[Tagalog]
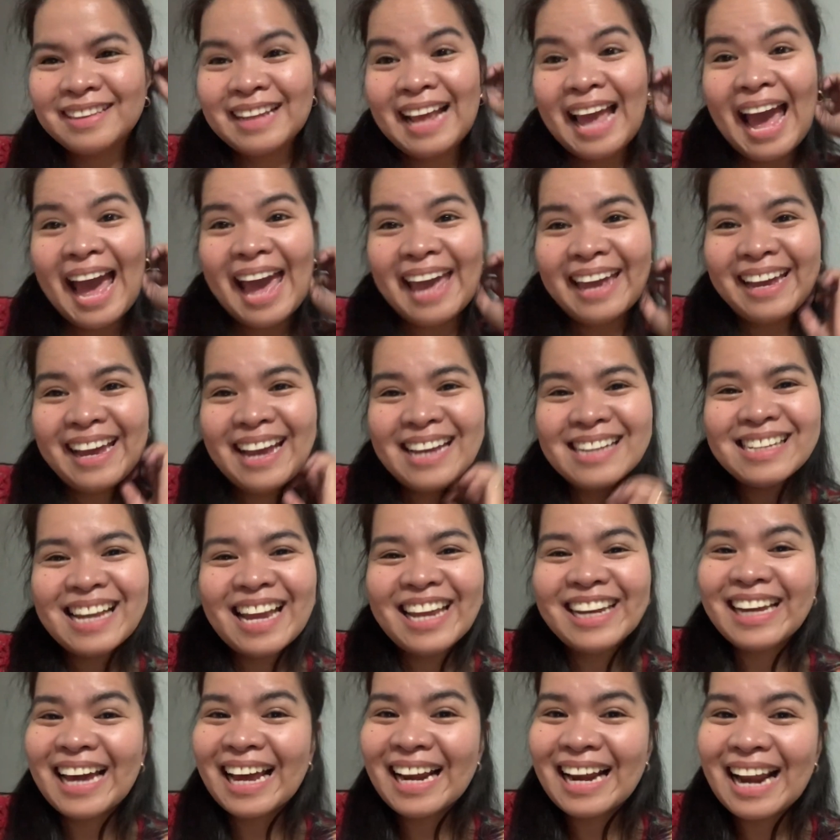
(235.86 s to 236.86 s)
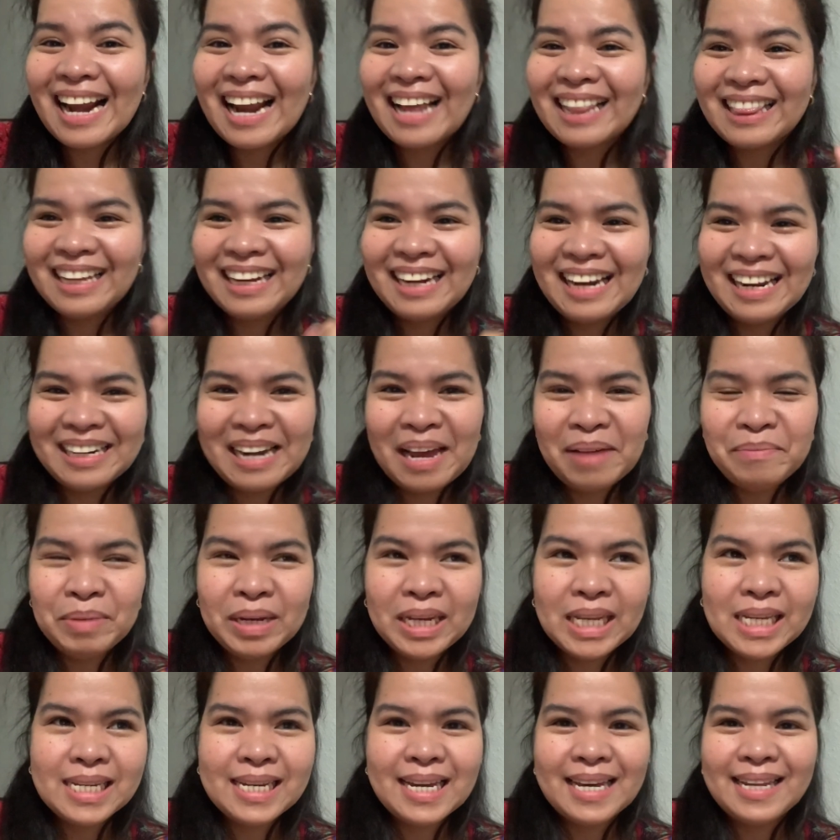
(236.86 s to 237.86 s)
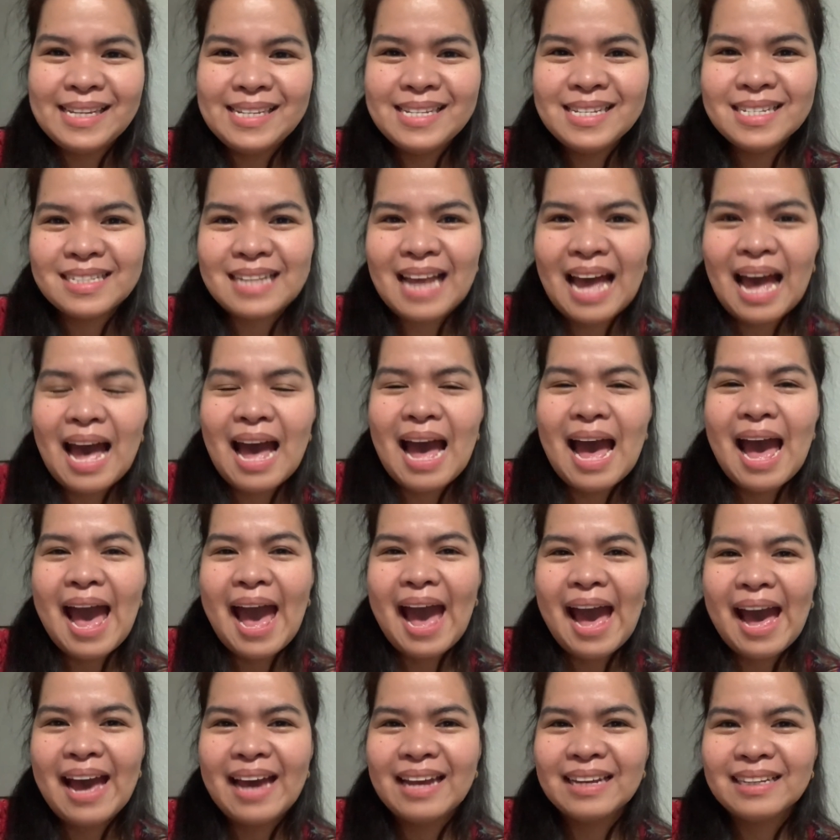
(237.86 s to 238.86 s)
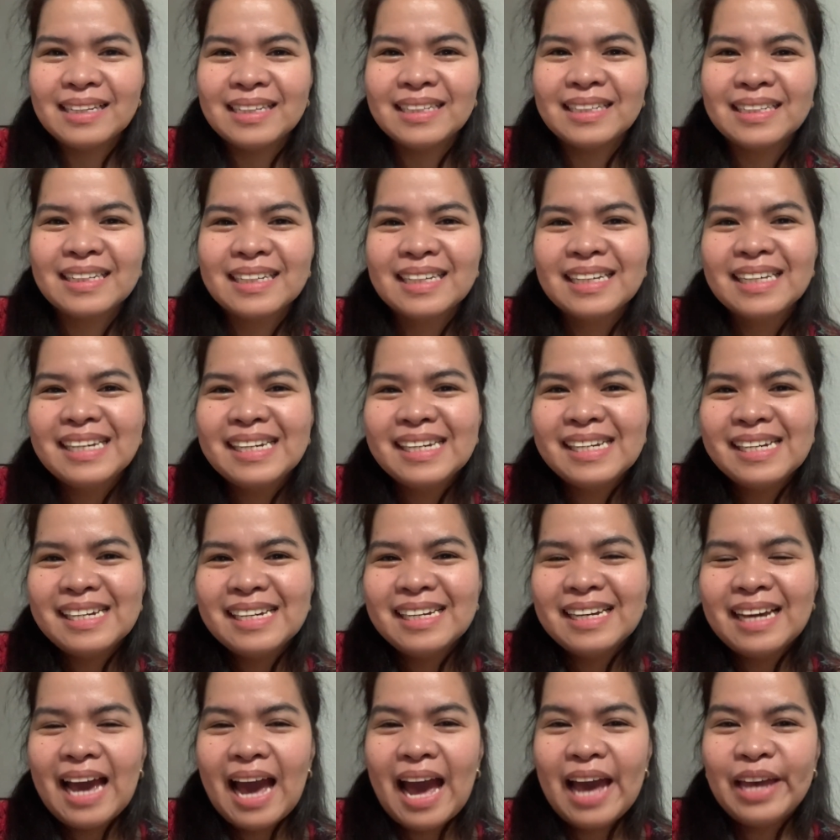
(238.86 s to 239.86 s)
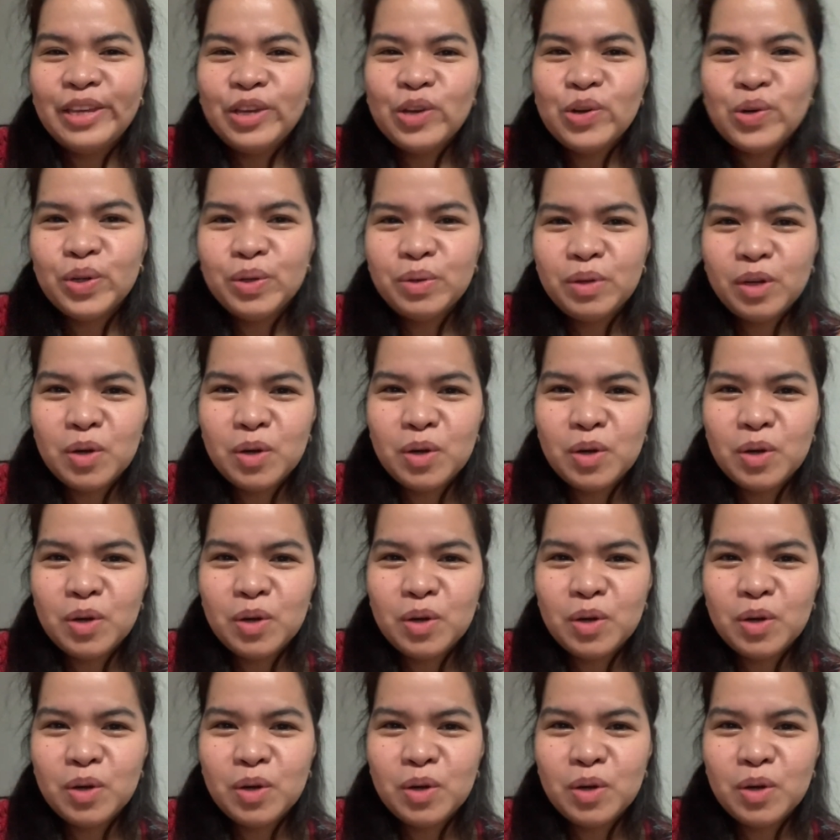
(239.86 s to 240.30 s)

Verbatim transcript: Hi guys, ayun kararating lang namin ni Carissa at ayun,